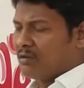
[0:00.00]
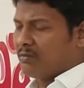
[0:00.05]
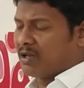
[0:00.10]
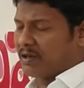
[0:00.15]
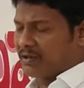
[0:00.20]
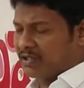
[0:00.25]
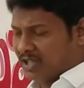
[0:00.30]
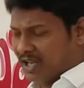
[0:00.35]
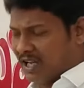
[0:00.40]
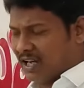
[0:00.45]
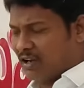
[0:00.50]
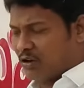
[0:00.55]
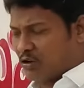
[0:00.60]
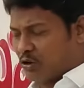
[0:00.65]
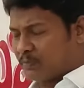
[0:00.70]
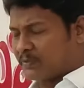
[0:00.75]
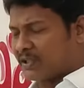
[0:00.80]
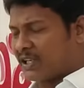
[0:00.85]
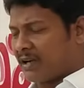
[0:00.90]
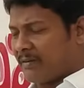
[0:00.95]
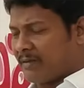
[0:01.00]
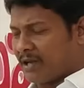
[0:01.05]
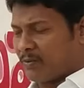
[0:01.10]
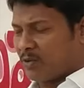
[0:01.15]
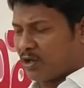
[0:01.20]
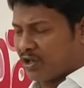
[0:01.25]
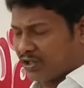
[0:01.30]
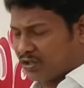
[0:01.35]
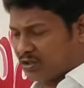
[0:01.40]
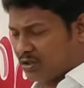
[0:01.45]
మనం చాలా క్లుప్తంగా మనం
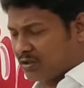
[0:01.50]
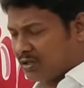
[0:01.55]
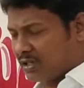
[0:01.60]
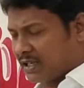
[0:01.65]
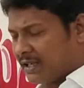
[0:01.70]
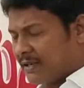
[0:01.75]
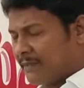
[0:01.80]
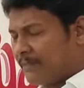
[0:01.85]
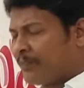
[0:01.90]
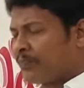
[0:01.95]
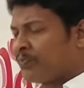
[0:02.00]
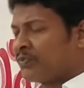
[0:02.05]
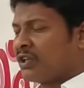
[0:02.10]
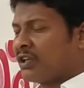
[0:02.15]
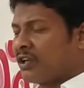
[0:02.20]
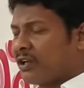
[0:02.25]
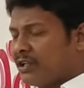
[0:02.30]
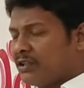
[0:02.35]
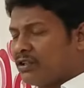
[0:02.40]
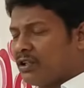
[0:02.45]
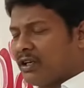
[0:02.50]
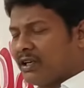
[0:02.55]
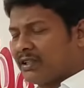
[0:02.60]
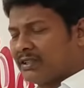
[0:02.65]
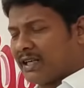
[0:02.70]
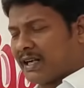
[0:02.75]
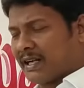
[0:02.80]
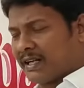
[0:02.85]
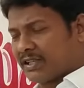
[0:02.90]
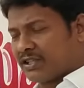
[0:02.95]
ముగించుకుంటాం గిద్యోను
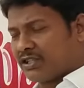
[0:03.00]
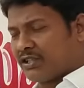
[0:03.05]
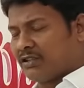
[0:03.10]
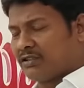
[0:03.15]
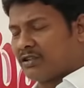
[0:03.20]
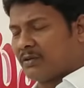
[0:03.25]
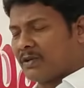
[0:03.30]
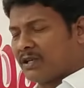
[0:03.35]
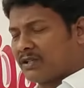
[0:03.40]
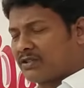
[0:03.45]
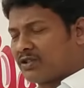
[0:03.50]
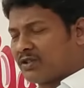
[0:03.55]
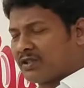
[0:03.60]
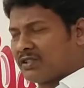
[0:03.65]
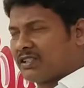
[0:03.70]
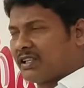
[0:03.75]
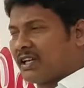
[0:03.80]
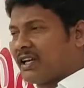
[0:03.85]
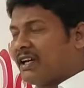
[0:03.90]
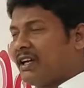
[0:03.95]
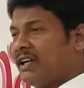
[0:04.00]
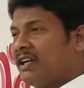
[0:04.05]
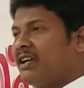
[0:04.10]
తన యొక్క జీవితంలో చూస్తే